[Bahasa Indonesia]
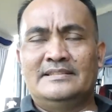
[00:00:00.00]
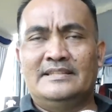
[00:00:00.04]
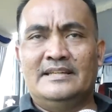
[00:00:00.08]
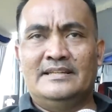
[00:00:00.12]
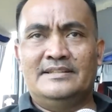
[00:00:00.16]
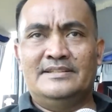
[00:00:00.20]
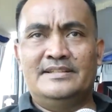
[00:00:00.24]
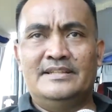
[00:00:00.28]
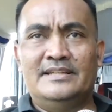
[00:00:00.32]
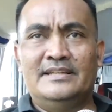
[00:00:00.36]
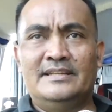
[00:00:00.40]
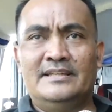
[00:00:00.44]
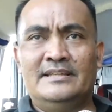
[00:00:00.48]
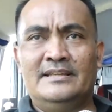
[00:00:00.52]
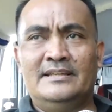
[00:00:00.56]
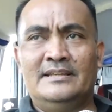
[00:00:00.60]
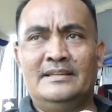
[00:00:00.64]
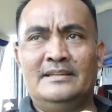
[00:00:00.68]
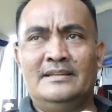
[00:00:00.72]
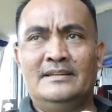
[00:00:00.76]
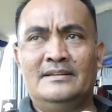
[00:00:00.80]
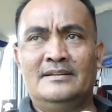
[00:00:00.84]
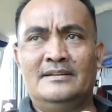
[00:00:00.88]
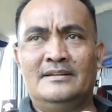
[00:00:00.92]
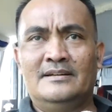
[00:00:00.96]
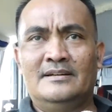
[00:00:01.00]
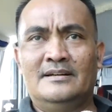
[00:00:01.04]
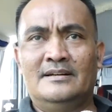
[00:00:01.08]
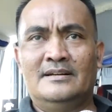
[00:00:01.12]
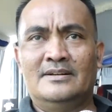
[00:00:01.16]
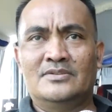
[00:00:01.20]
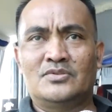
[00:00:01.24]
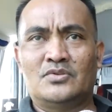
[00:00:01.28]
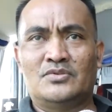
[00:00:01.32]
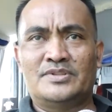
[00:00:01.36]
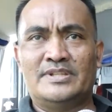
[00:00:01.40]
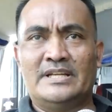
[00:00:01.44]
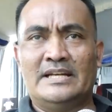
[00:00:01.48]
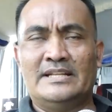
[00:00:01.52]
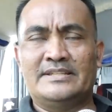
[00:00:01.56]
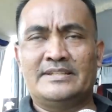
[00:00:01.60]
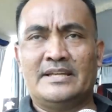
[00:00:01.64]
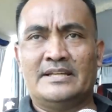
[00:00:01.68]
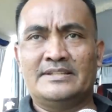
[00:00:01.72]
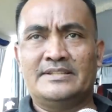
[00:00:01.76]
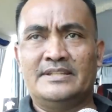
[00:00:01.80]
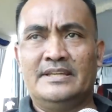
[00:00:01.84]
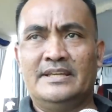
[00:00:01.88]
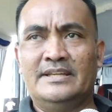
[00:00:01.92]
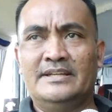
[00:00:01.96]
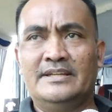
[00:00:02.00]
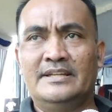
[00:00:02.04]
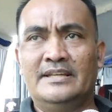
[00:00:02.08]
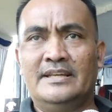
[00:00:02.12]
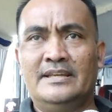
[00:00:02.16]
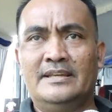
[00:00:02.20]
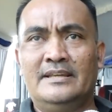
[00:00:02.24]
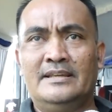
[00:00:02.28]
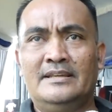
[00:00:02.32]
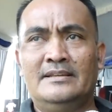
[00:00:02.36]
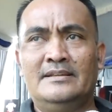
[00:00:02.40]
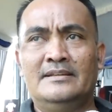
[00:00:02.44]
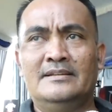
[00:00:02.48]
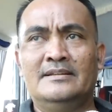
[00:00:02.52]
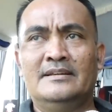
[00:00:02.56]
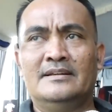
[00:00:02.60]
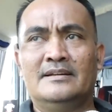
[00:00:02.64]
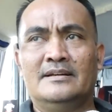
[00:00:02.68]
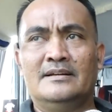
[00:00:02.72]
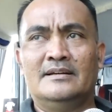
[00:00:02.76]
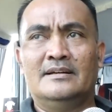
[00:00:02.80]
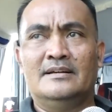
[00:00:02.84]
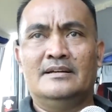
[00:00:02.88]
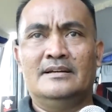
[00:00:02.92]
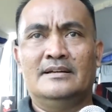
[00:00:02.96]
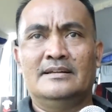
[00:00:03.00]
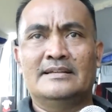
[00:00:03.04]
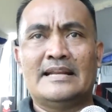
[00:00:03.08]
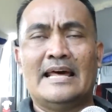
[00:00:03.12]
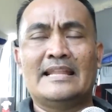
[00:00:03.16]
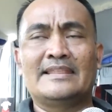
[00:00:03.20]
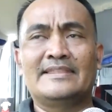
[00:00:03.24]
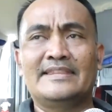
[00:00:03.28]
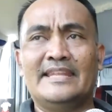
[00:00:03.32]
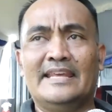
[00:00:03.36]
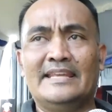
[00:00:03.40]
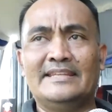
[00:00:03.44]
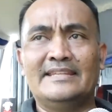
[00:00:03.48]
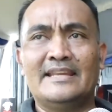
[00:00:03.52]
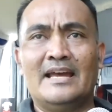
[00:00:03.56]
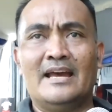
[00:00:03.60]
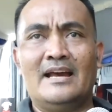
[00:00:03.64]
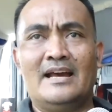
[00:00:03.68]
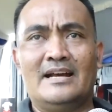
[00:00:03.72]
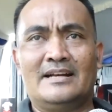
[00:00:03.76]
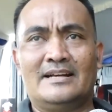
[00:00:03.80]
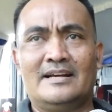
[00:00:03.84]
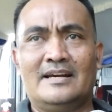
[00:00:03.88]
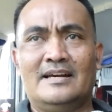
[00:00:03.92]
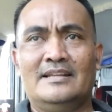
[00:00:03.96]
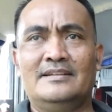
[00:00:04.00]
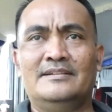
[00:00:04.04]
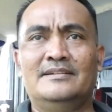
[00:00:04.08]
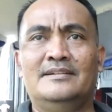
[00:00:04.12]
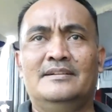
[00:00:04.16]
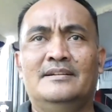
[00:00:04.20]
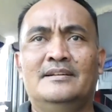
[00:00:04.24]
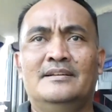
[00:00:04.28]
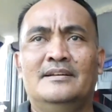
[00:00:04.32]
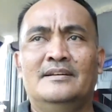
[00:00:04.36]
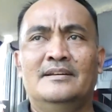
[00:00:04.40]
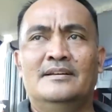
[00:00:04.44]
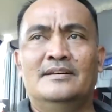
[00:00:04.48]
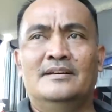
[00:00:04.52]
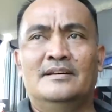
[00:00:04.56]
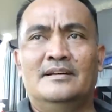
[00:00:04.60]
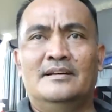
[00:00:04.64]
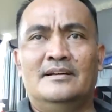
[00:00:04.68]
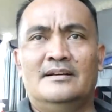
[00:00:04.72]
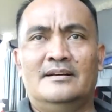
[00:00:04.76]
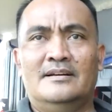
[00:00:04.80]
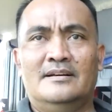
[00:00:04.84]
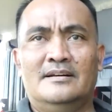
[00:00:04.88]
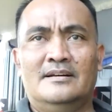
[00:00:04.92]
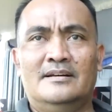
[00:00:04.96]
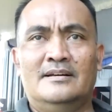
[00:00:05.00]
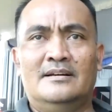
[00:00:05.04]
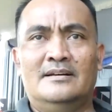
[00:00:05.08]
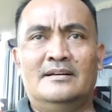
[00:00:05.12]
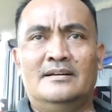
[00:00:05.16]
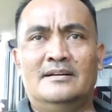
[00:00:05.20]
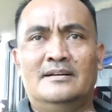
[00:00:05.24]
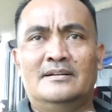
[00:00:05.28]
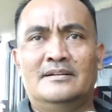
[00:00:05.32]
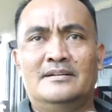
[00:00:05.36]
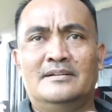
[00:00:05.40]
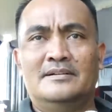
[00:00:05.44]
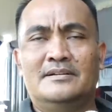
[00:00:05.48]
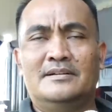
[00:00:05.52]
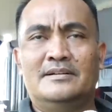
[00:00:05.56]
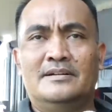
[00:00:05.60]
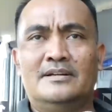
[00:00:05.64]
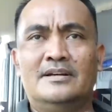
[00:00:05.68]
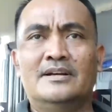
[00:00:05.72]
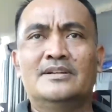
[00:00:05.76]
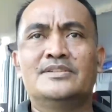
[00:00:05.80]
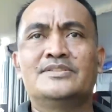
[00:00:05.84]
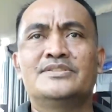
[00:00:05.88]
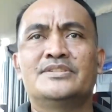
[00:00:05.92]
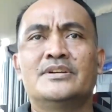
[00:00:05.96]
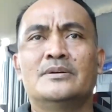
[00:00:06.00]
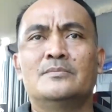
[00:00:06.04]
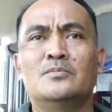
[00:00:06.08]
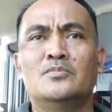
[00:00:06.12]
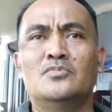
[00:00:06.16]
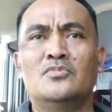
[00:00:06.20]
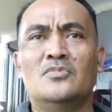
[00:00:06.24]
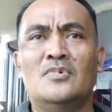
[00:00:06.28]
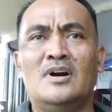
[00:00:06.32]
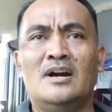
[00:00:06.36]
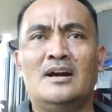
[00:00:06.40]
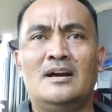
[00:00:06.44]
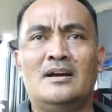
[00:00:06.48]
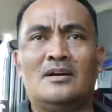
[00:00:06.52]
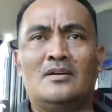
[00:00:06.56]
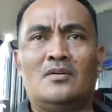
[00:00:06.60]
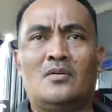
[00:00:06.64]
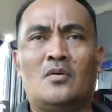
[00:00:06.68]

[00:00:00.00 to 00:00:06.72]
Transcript: Jadi eh, sosialisasi ini eh, nantinya akan eh, ke semua